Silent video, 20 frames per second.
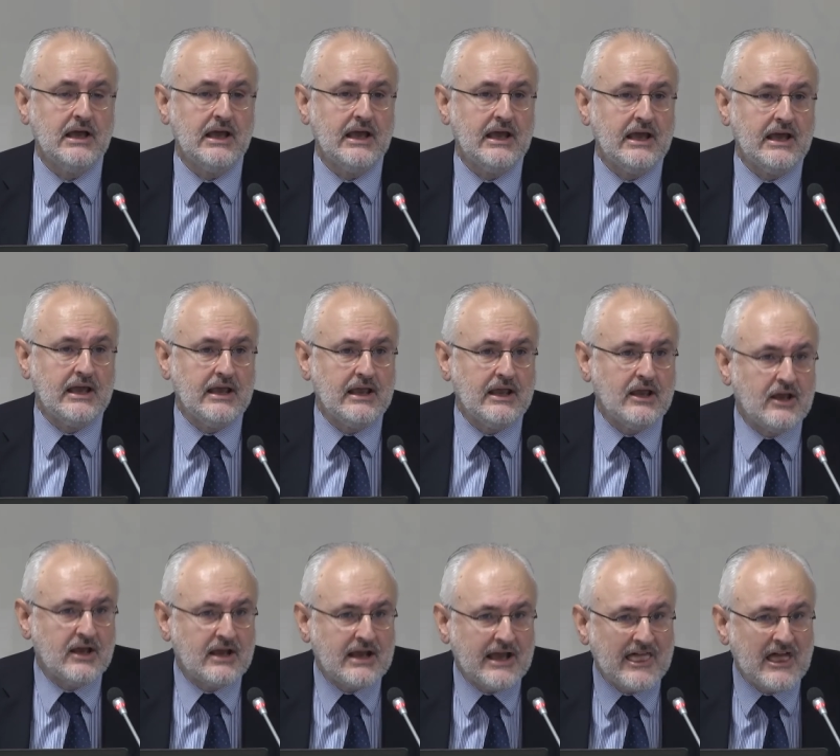Eh,
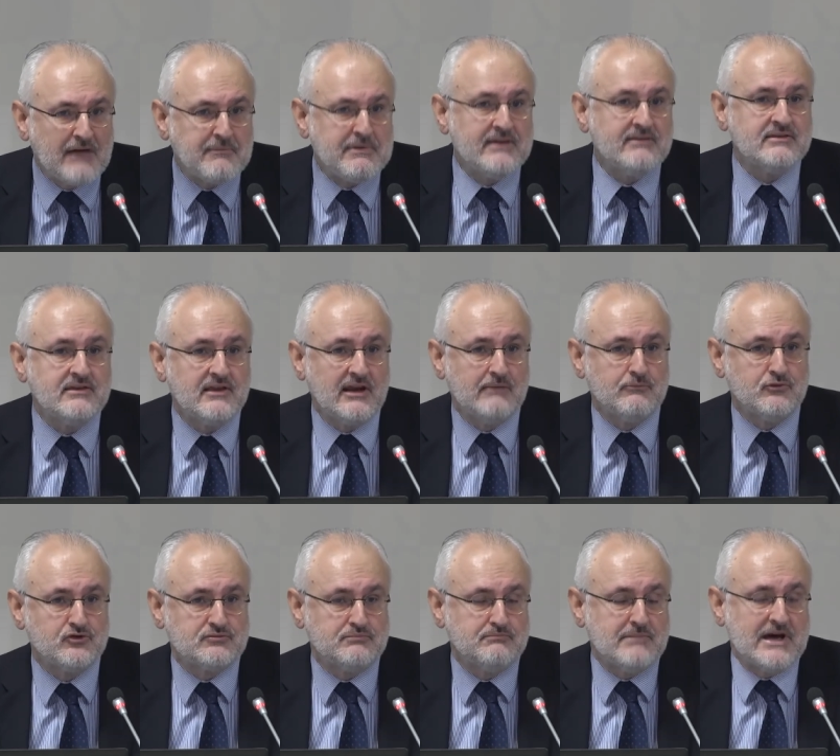cada vez
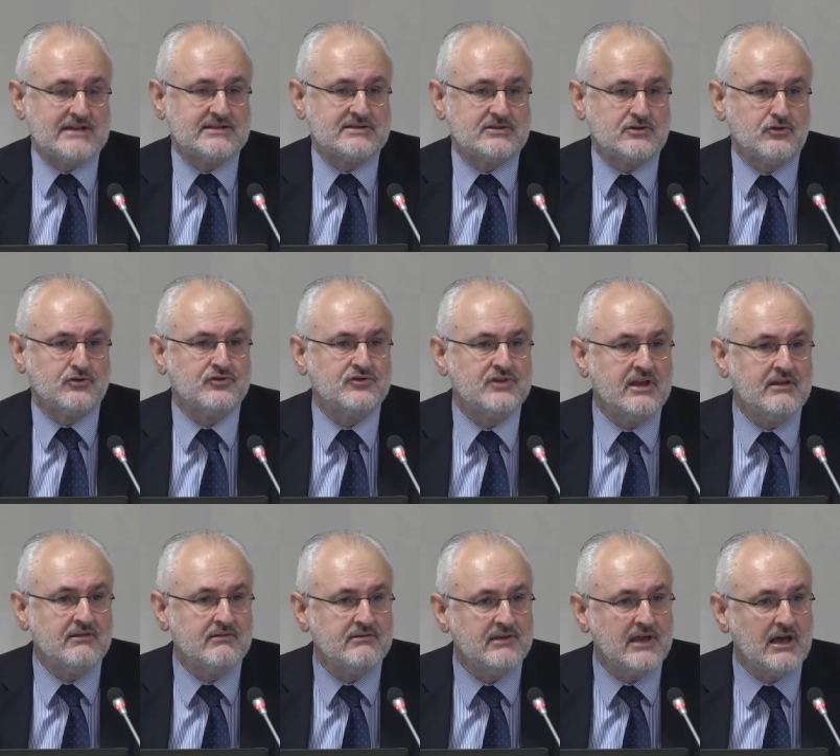tenemos más
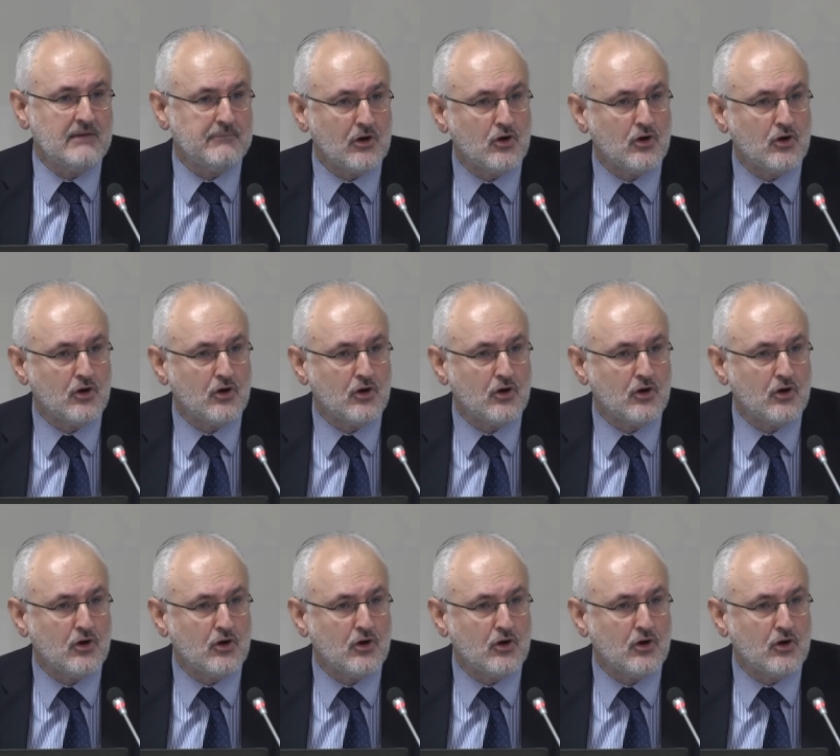conciencia,